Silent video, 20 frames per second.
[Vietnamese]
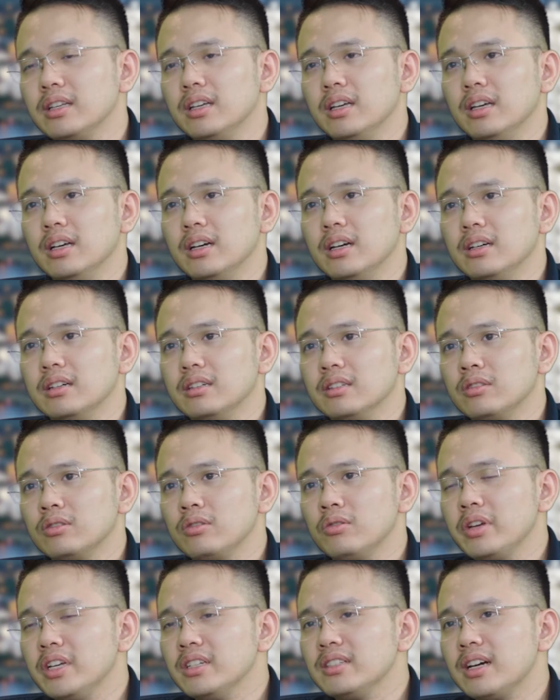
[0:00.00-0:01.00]
Thì
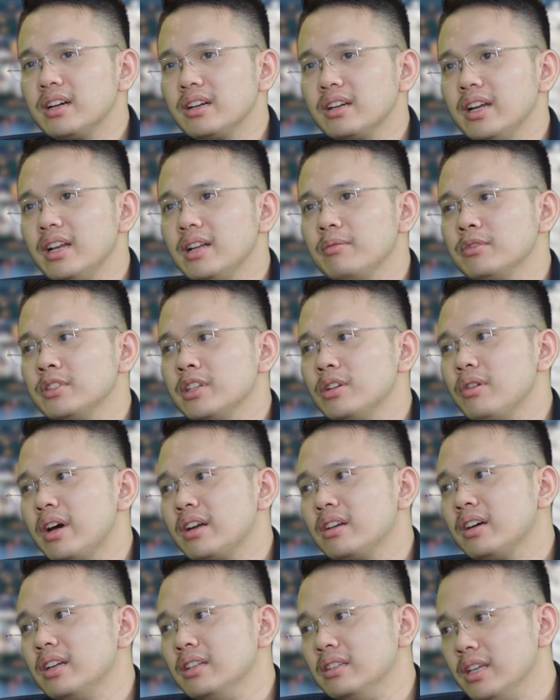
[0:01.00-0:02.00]
tôi nghĩ rằng đây là một giai
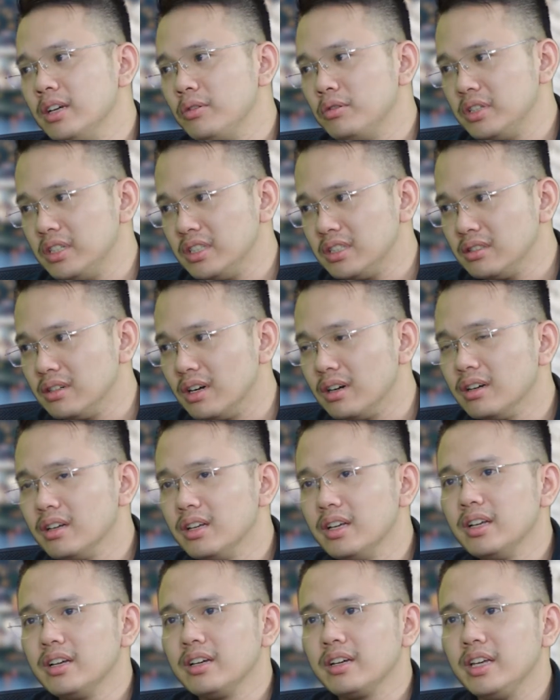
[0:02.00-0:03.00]
đoạn cần thiết của thị trường,
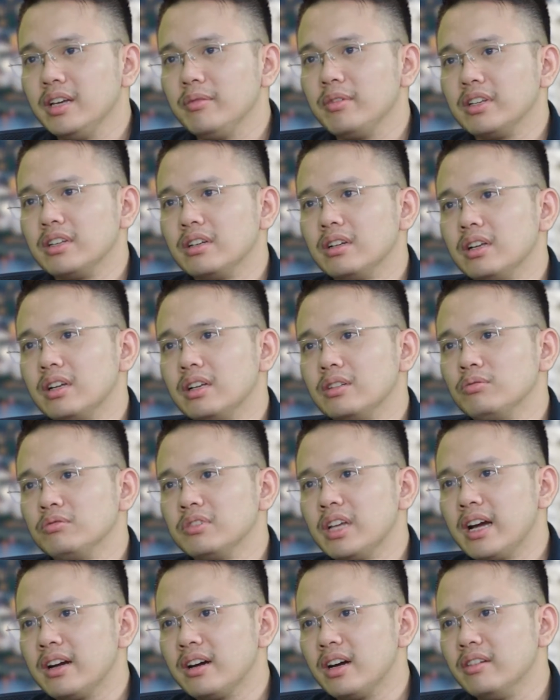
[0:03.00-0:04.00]
khi mà chúng
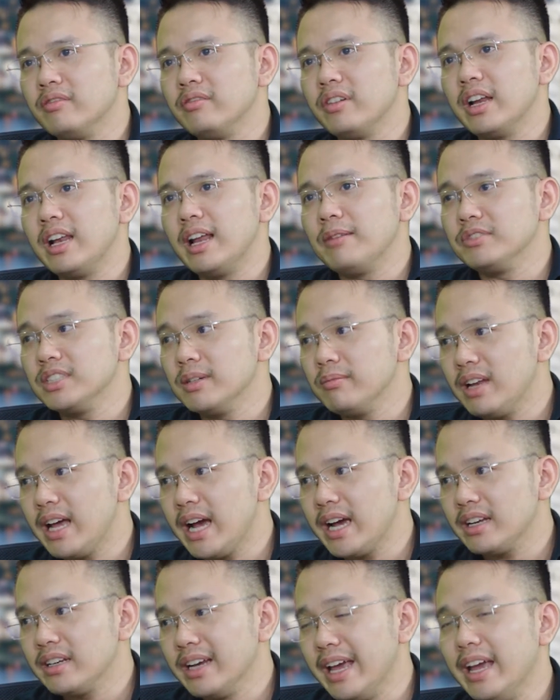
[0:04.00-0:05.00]
ta cần phải làm chậm
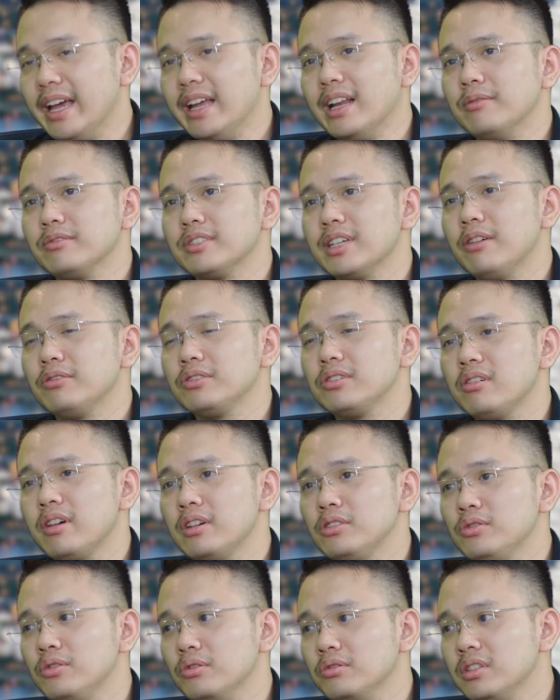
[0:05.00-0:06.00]
lại để làm sao cho
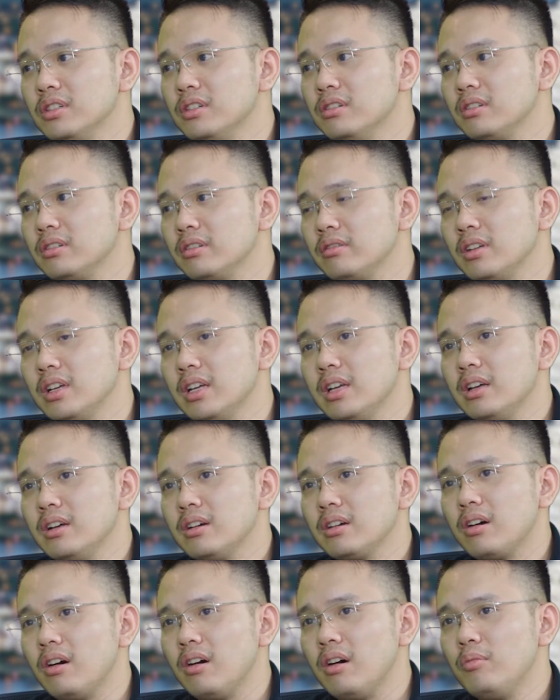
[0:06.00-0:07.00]
các chủ đầu tư
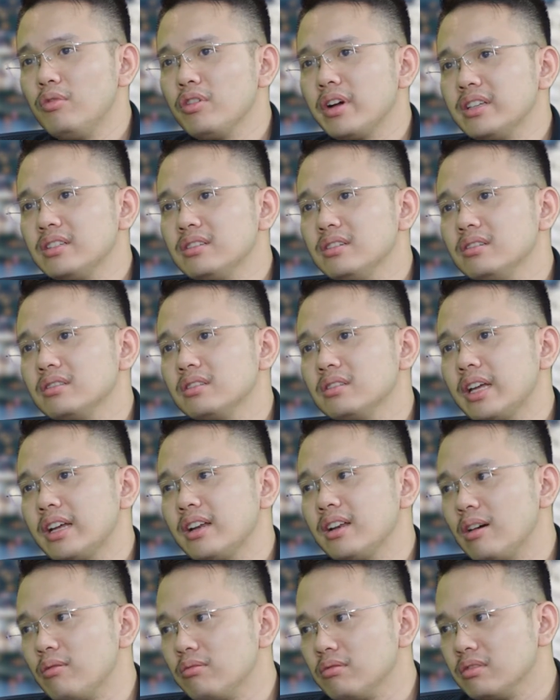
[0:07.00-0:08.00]
có một cái sự
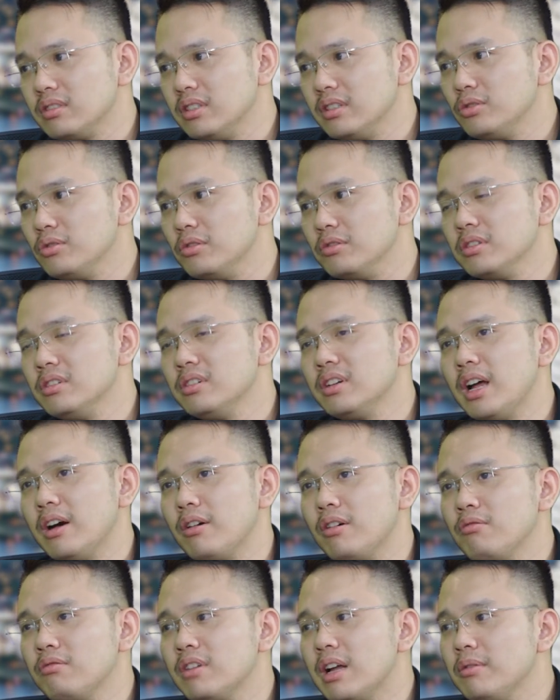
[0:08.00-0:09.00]
thanh lọc những chủ đầu tư nào
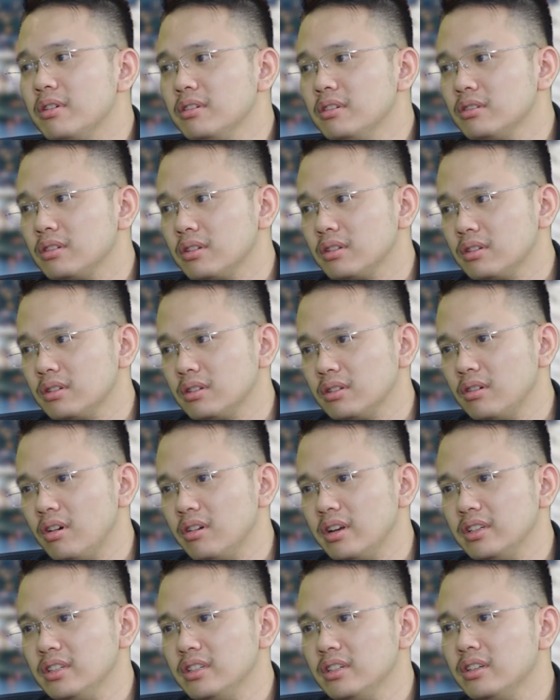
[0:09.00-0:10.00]
không đáp ứng được
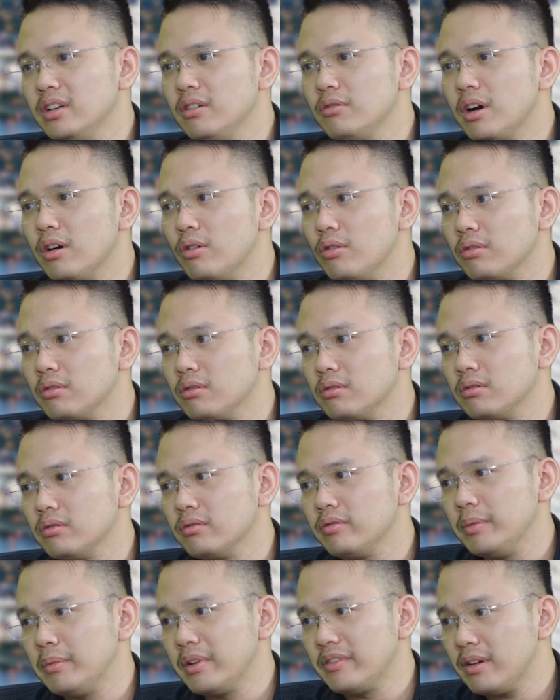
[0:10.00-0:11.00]
gọi là những yêu cầu
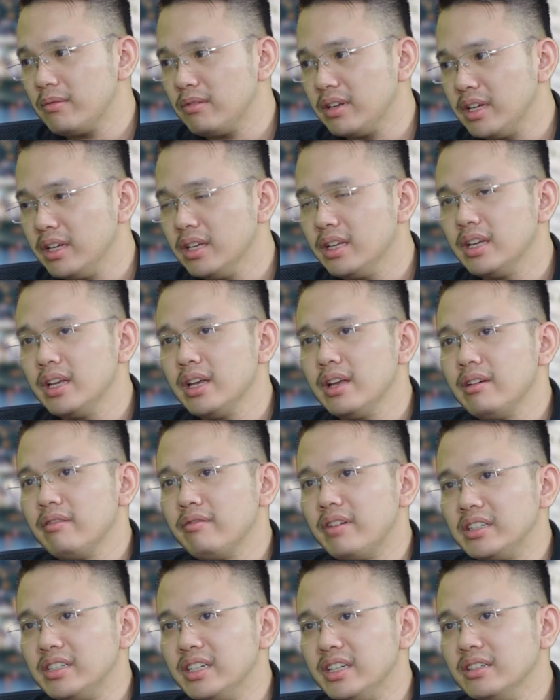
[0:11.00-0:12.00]
về mặt pháp lý,
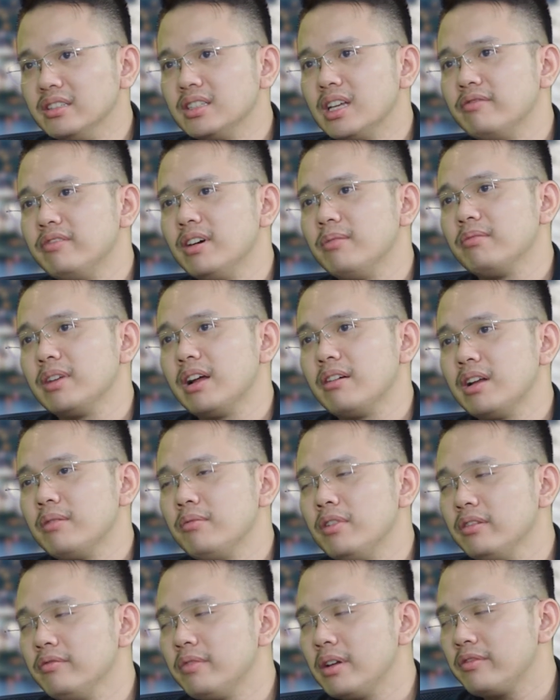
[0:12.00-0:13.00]
và chỉ những sản phẩm nào đáp
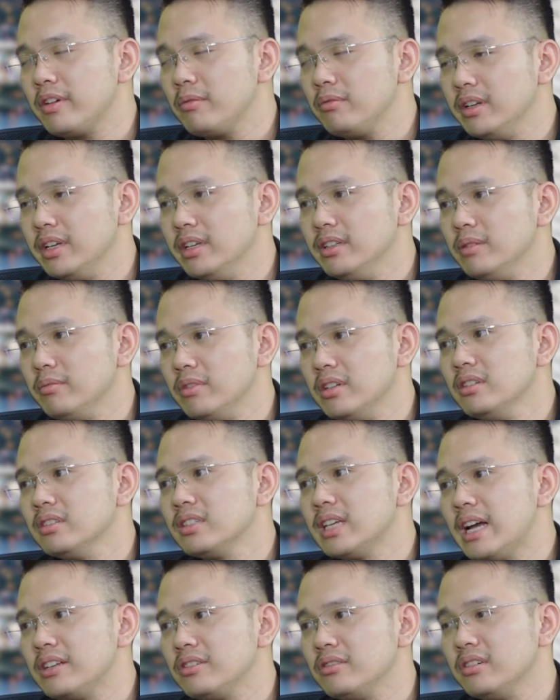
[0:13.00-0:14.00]
ứng mặt pháp lý thì mới đưa
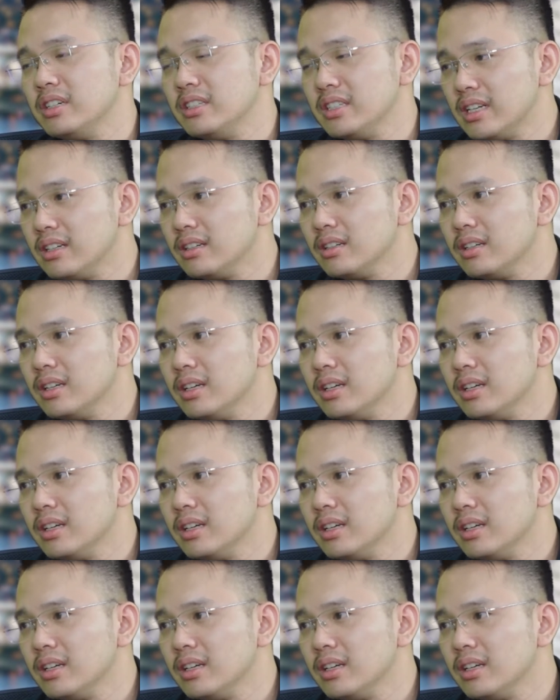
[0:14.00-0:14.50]
ra cho người dân.